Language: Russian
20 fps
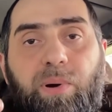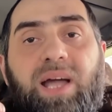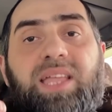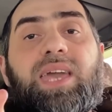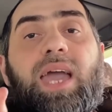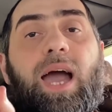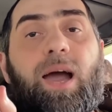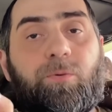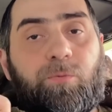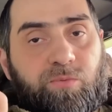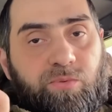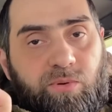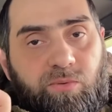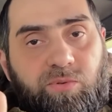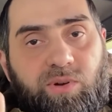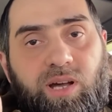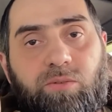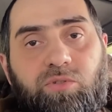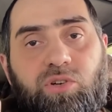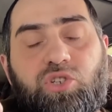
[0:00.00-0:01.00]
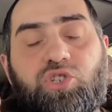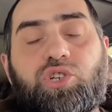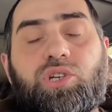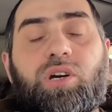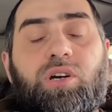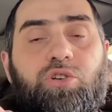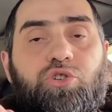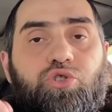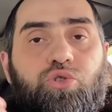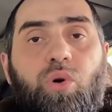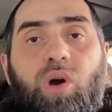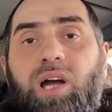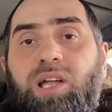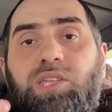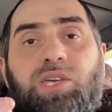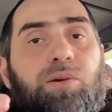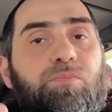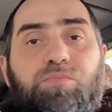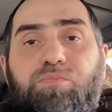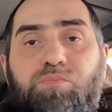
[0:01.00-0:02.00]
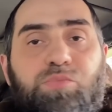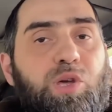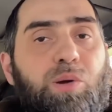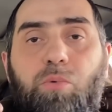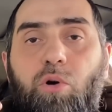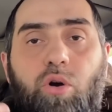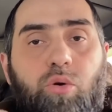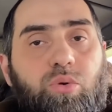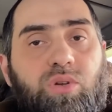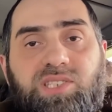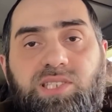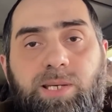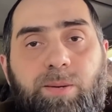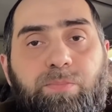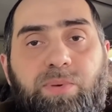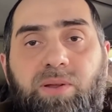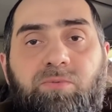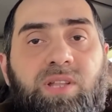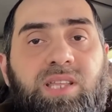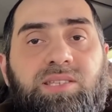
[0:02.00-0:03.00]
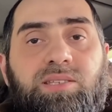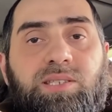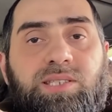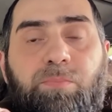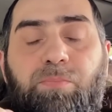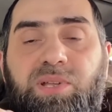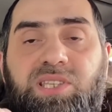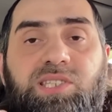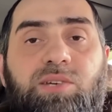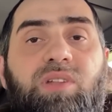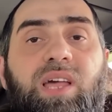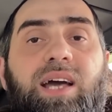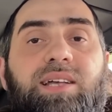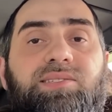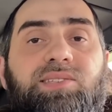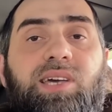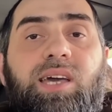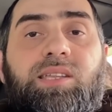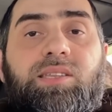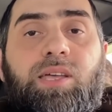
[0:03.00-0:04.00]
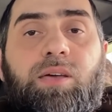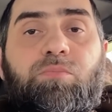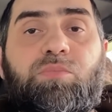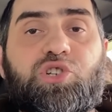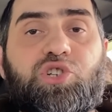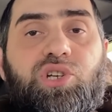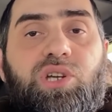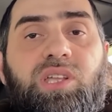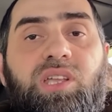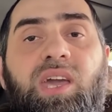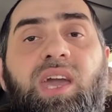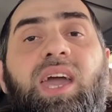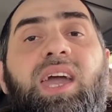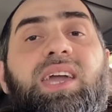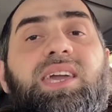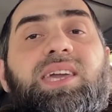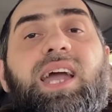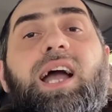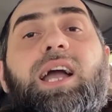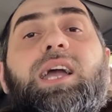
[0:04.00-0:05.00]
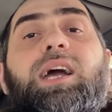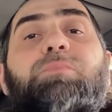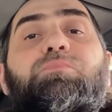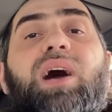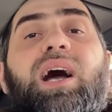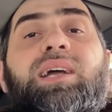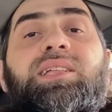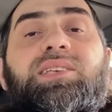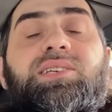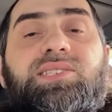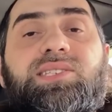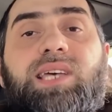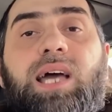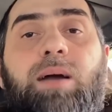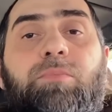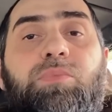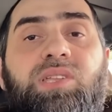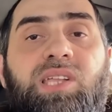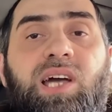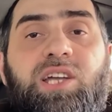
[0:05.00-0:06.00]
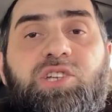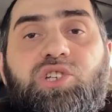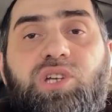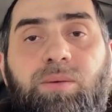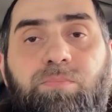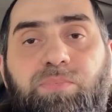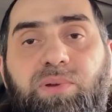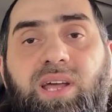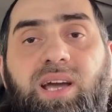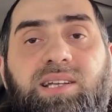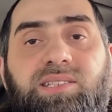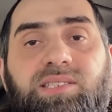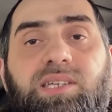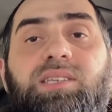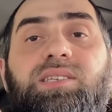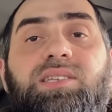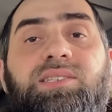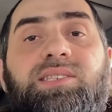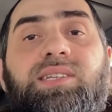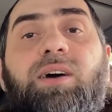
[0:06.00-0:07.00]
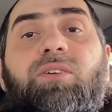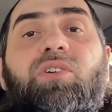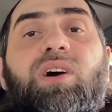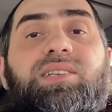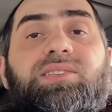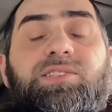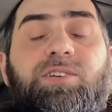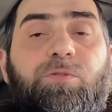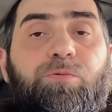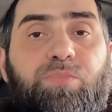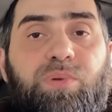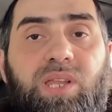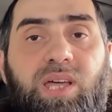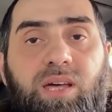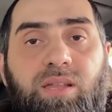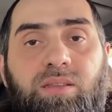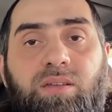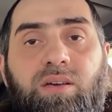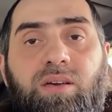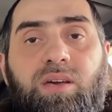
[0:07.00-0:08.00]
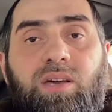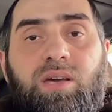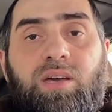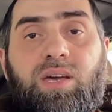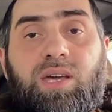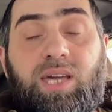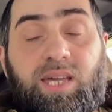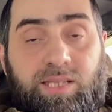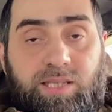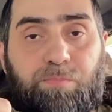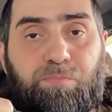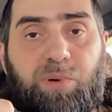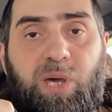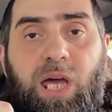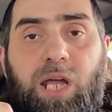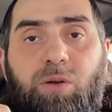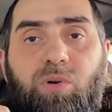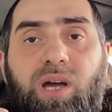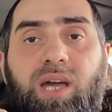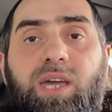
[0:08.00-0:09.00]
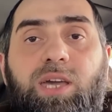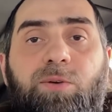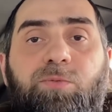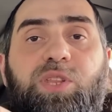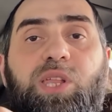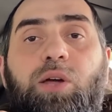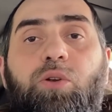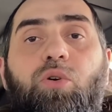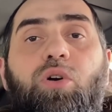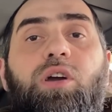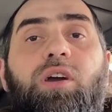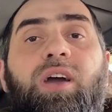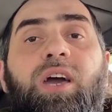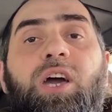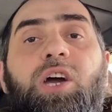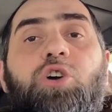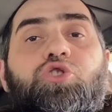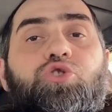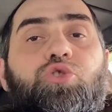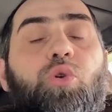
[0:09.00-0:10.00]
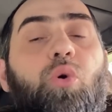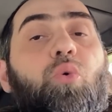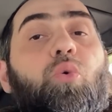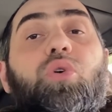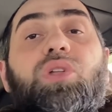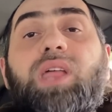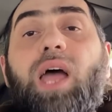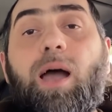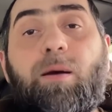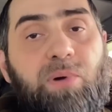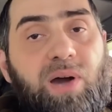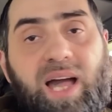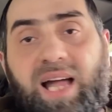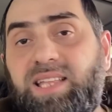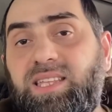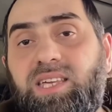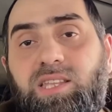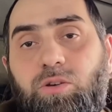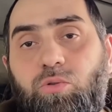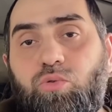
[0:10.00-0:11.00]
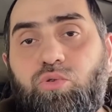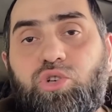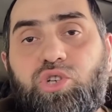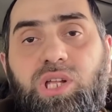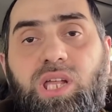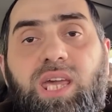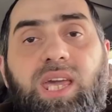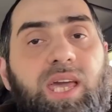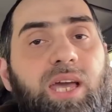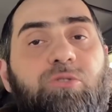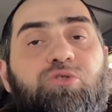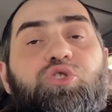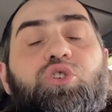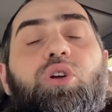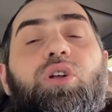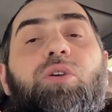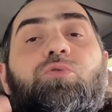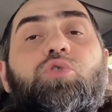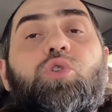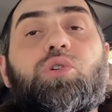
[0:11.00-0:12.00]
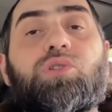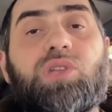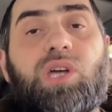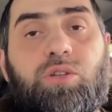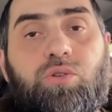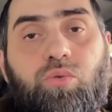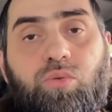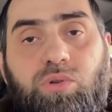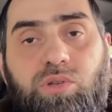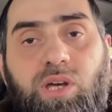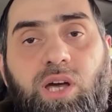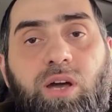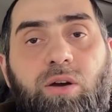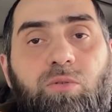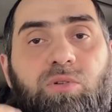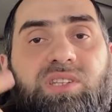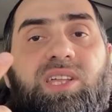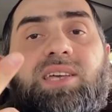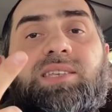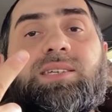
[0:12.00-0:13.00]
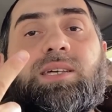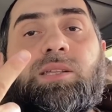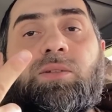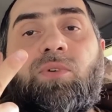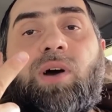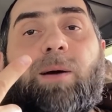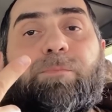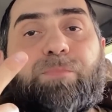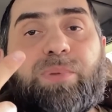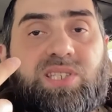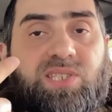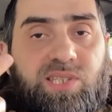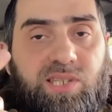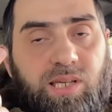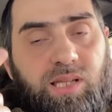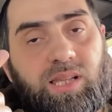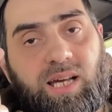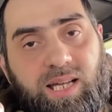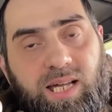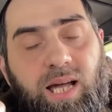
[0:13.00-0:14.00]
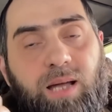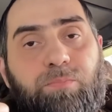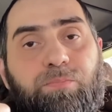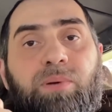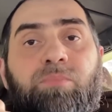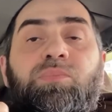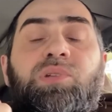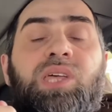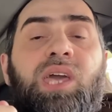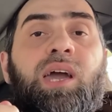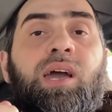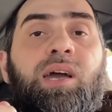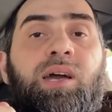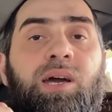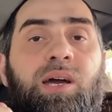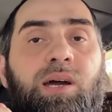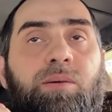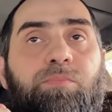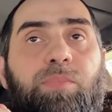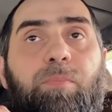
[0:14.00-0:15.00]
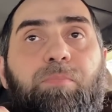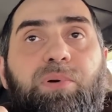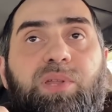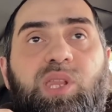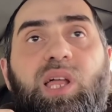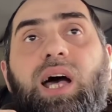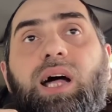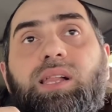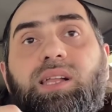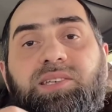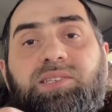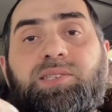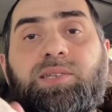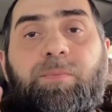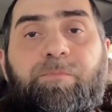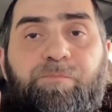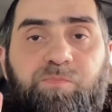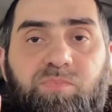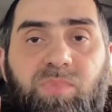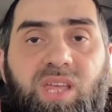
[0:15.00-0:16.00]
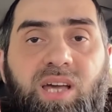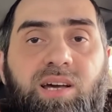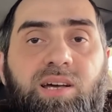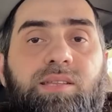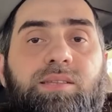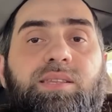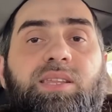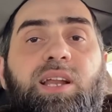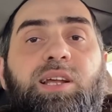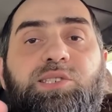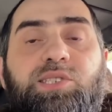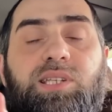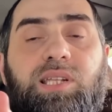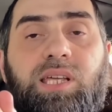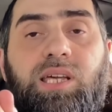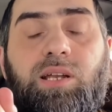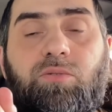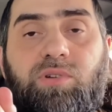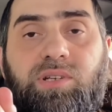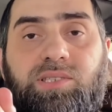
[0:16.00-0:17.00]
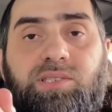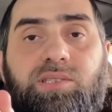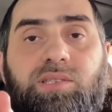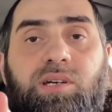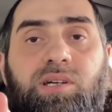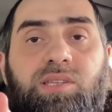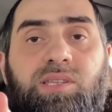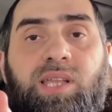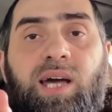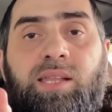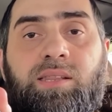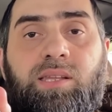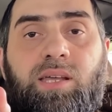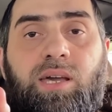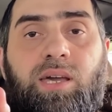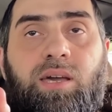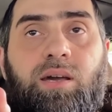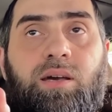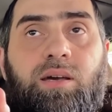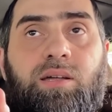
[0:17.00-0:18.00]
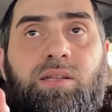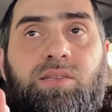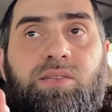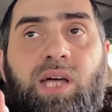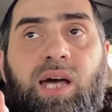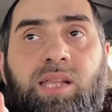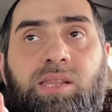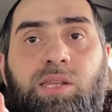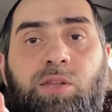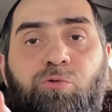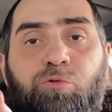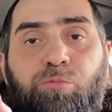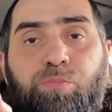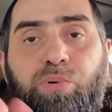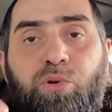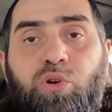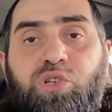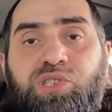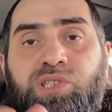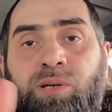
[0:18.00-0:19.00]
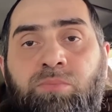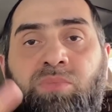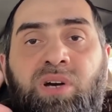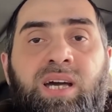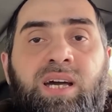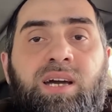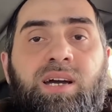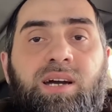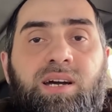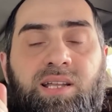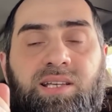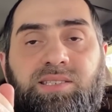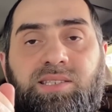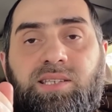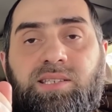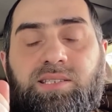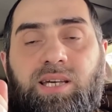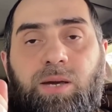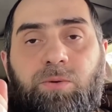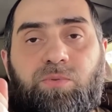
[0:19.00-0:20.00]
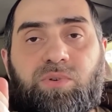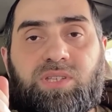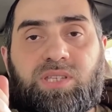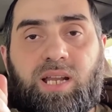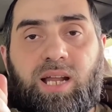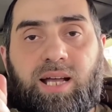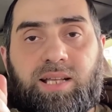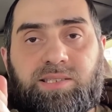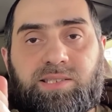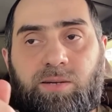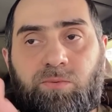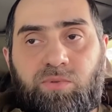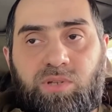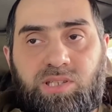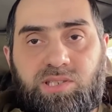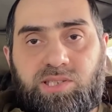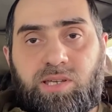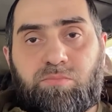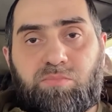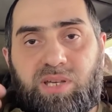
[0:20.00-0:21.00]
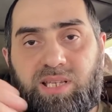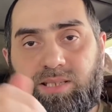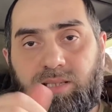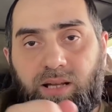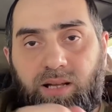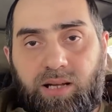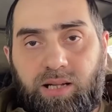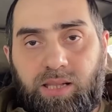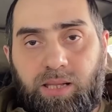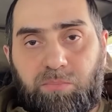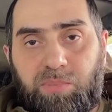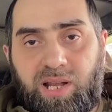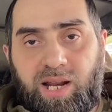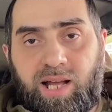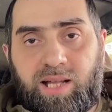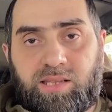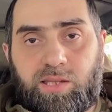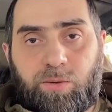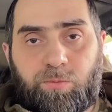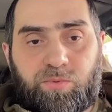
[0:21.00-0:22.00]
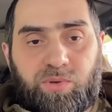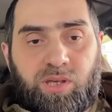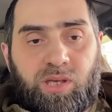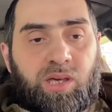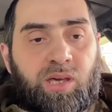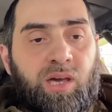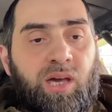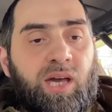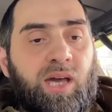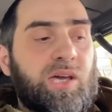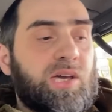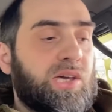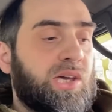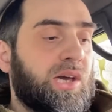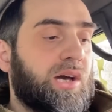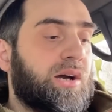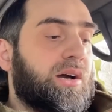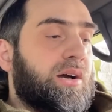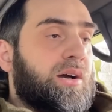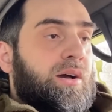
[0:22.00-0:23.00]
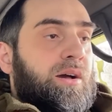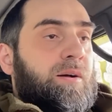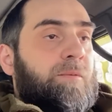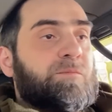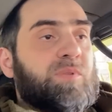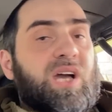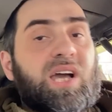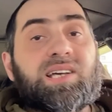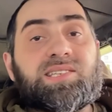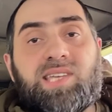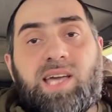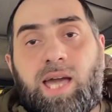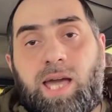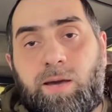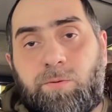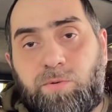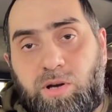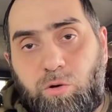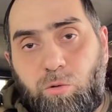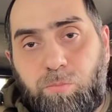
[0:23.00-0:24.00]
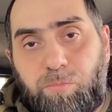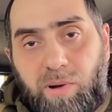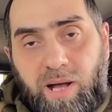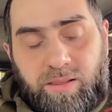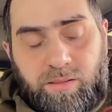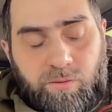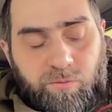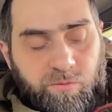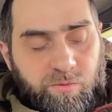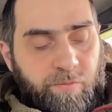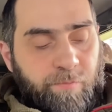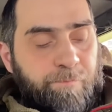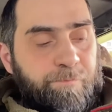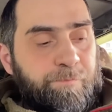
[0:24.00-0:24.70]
поняв в кавычках, что они не могут сопротивляться этой машине, якобы они сами начали приходить и сдаваться в плен. Это первое. И второе, что куда бы они ни ушли, их все равно найдут. Вот эти два посыла, как по мне, попыталась э, транслировать э, данной, э, данным вбросом Российская Федерация в лице местных коллаборантов и их хозяев-оккупантов.